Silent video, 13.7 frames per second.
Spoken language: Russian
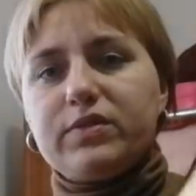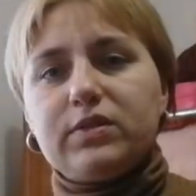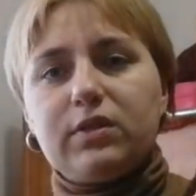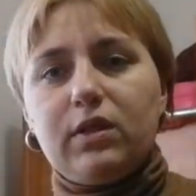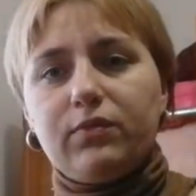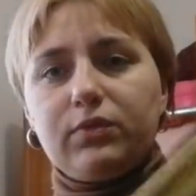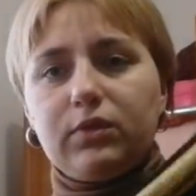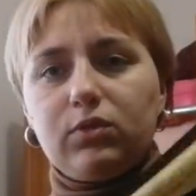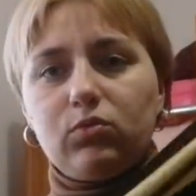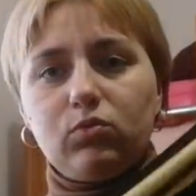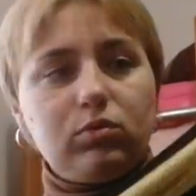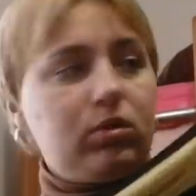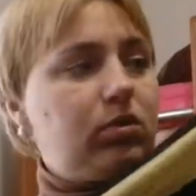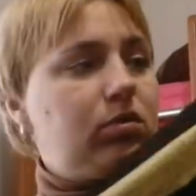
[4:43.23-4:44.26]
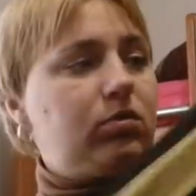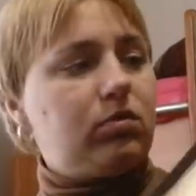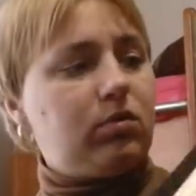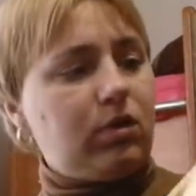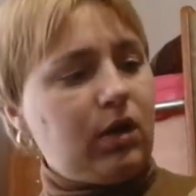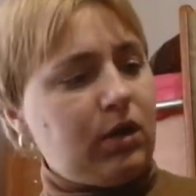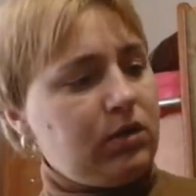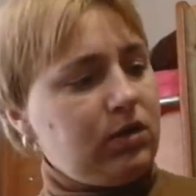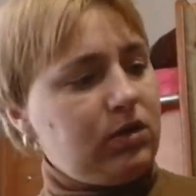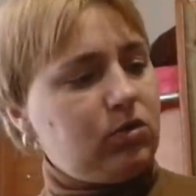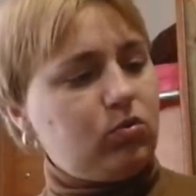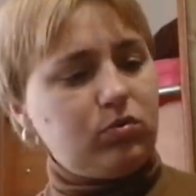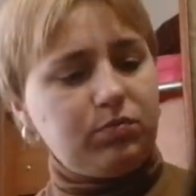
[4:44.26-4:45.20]
Ставки тут. Э,
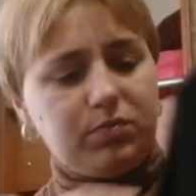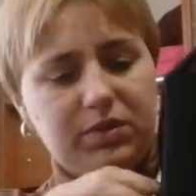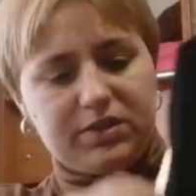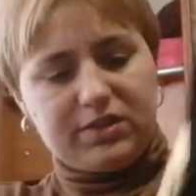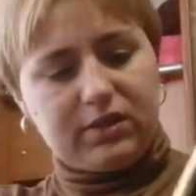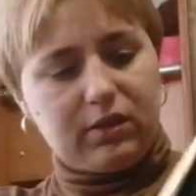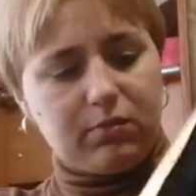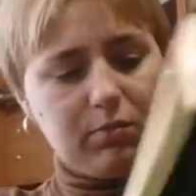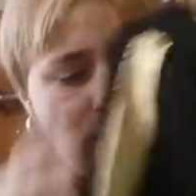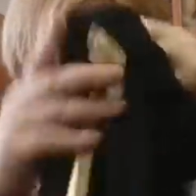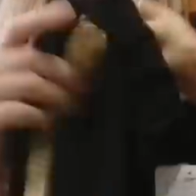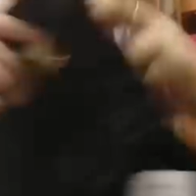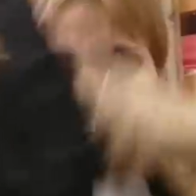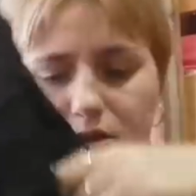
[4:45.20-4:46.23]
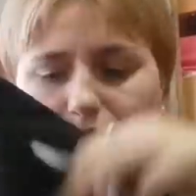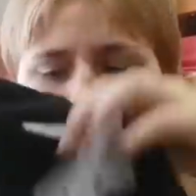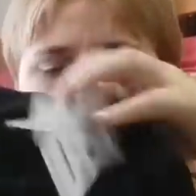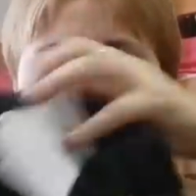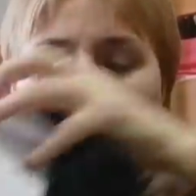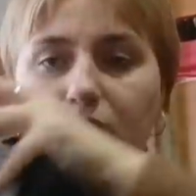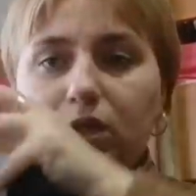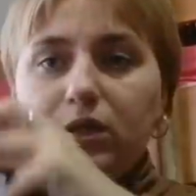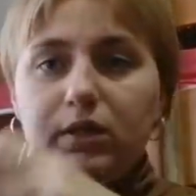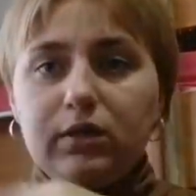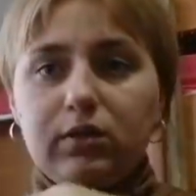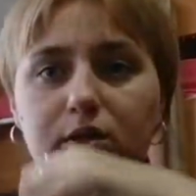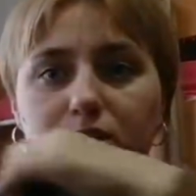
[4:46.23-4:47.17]
они идут без кармашиков. На
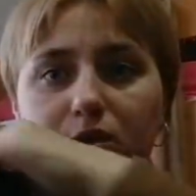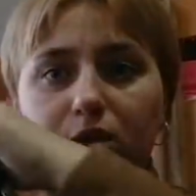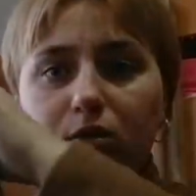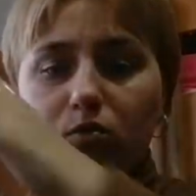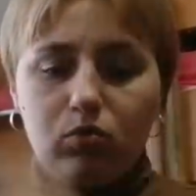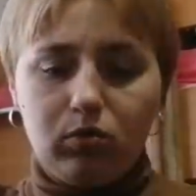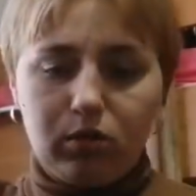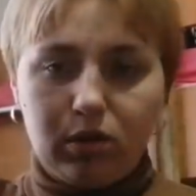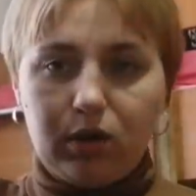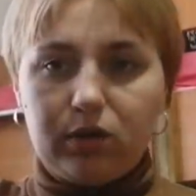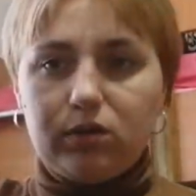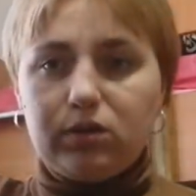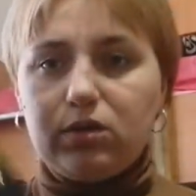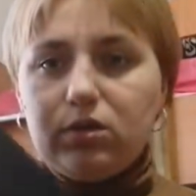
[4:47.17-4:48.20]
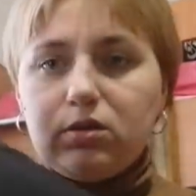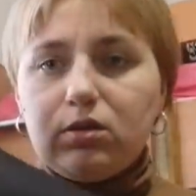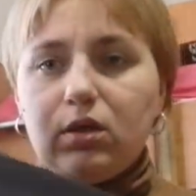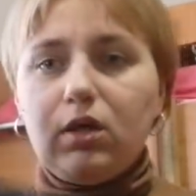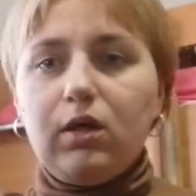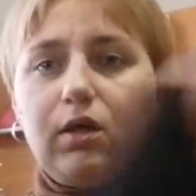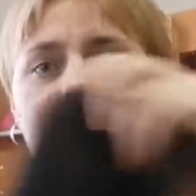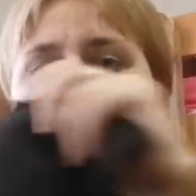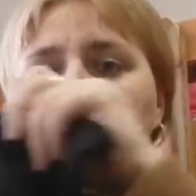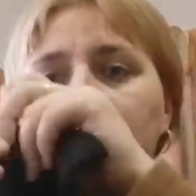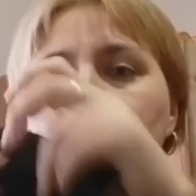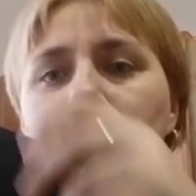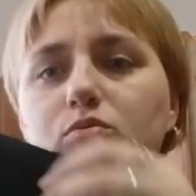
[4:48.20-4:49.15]
лето трико ходить
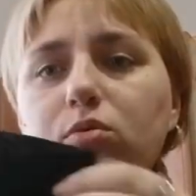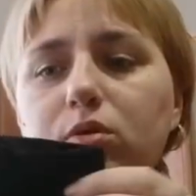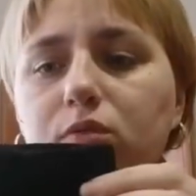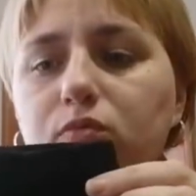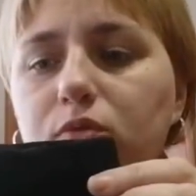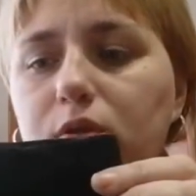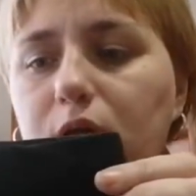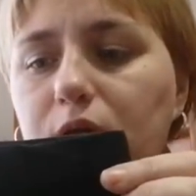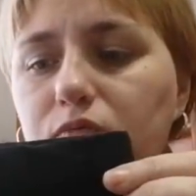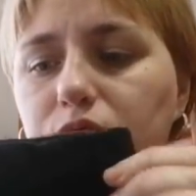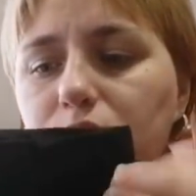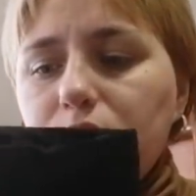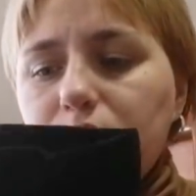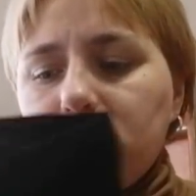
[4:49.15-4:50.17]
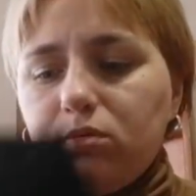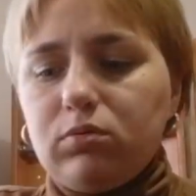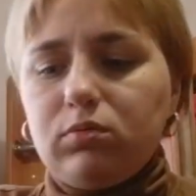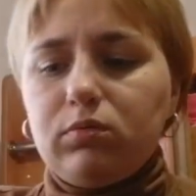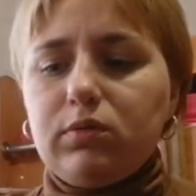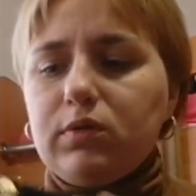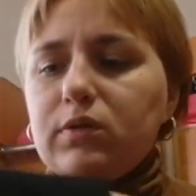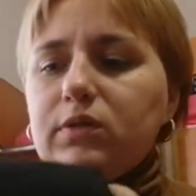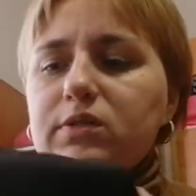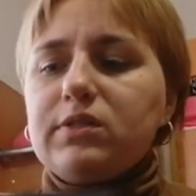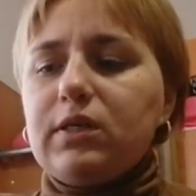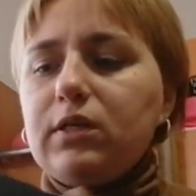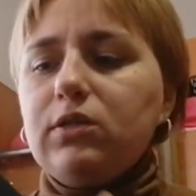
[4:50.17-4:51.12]
внизу они вот так вот.
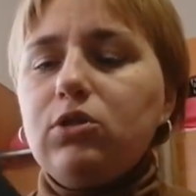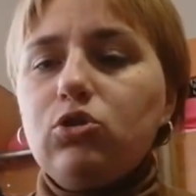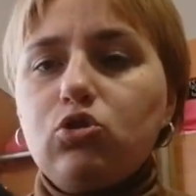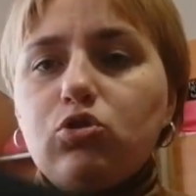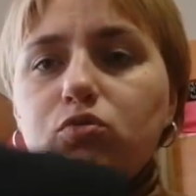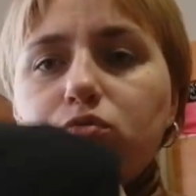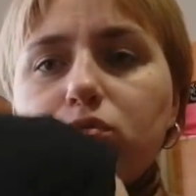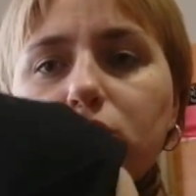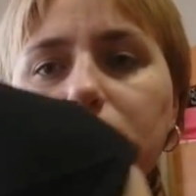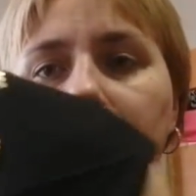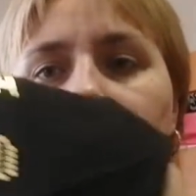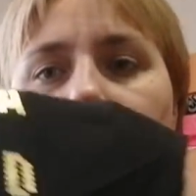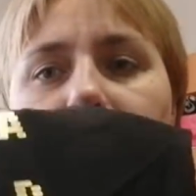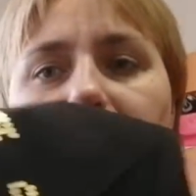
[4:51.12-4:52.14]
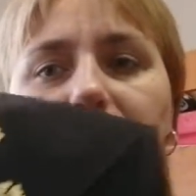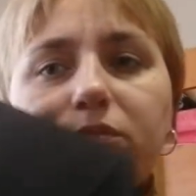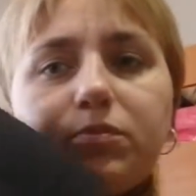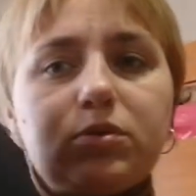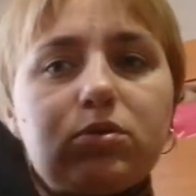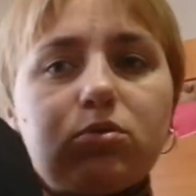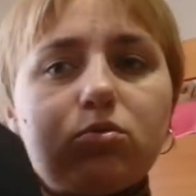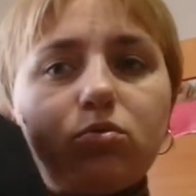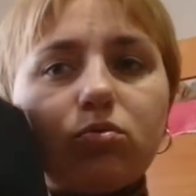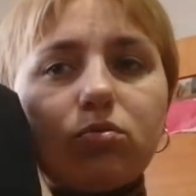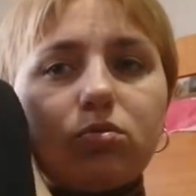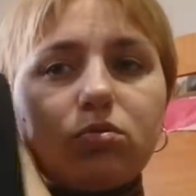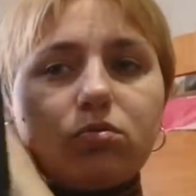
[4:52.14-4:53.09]
Сзади еще вот такая вот надпись
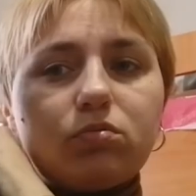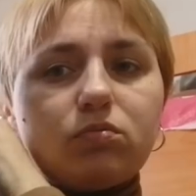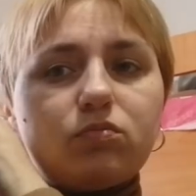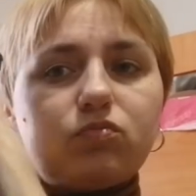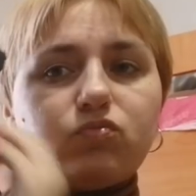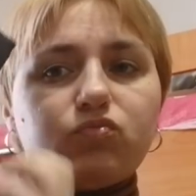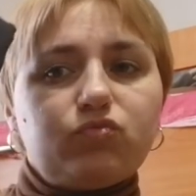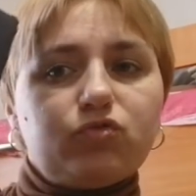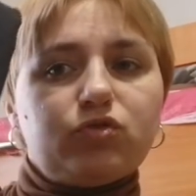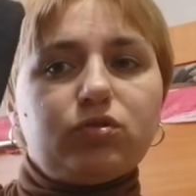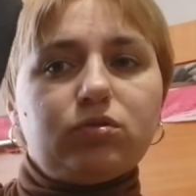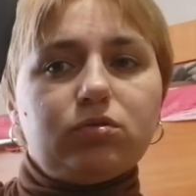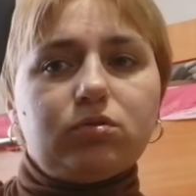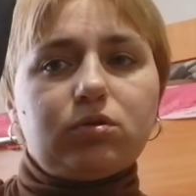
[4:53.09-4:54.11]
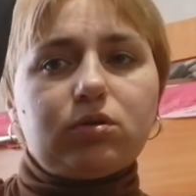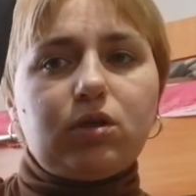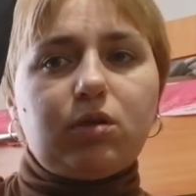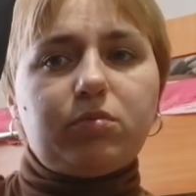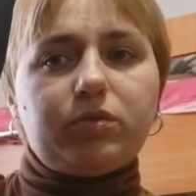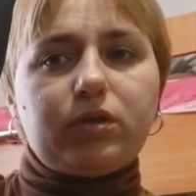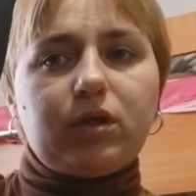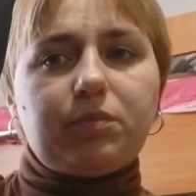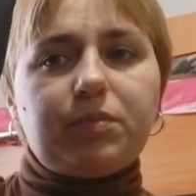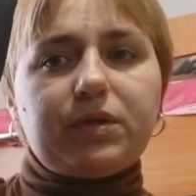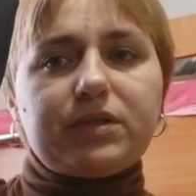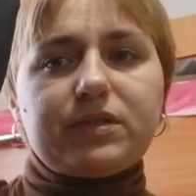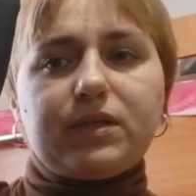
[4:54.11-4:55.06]
идет. Как бы так
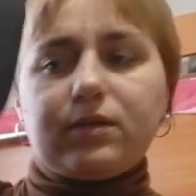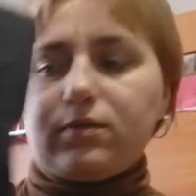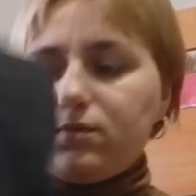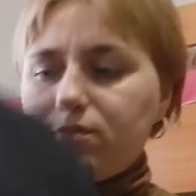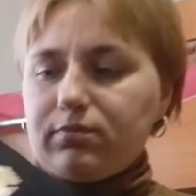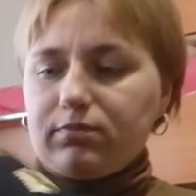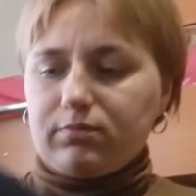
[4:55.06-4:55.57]
показать.